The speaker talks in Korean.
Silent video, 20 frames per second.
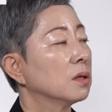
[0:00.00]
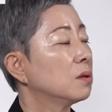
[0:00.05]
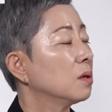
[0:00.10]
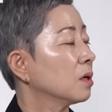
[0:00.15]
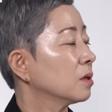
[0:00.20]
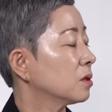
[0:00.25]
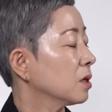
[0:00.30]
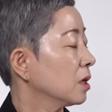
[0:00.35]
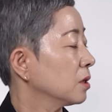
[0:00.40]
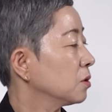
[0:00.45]
그때
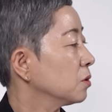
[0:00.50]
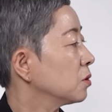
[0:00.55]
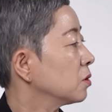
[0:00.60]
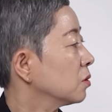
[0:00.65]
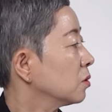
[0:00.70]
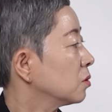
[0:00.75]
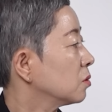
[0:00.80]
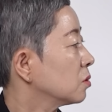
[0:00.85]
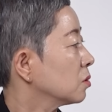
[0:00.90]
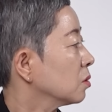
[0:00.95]
되게
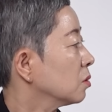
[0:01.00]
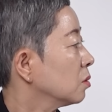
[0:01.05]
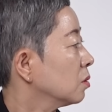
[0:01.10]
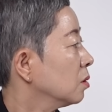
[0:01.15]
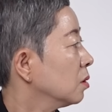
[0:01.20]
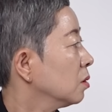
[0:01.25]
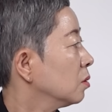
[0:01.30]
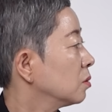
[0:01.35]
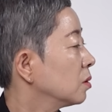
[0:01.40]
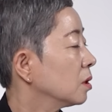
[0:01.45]
좌절이었죠.
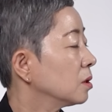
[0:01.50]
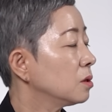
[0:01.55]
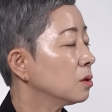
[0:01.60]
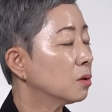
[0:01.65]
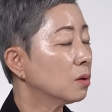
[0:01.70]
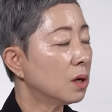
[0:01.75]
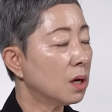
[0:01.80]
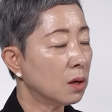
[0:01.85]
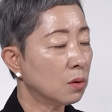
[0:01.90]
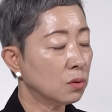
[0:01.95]
어, 난
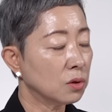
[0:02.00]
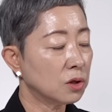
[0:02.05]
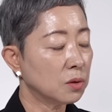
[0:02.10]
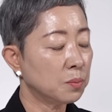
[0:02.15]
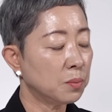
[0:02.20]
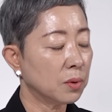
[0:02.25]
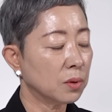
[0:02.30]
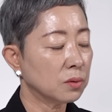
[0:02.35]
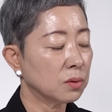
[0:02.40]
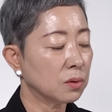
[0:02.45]
이걸 하고
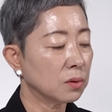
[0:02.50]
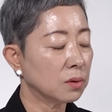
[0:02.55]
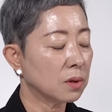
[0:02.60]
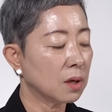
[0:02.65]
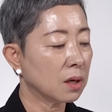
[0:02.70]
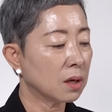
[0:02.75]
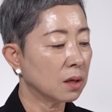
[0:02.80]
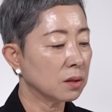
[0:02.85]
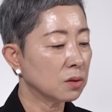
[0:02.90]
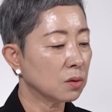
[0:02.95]
싶어서
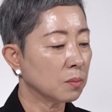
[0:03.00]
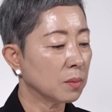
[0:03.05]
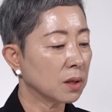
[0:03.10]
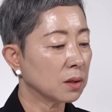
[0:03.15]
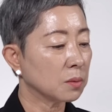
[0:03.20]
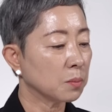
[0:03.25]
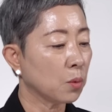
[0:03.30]
내가 정말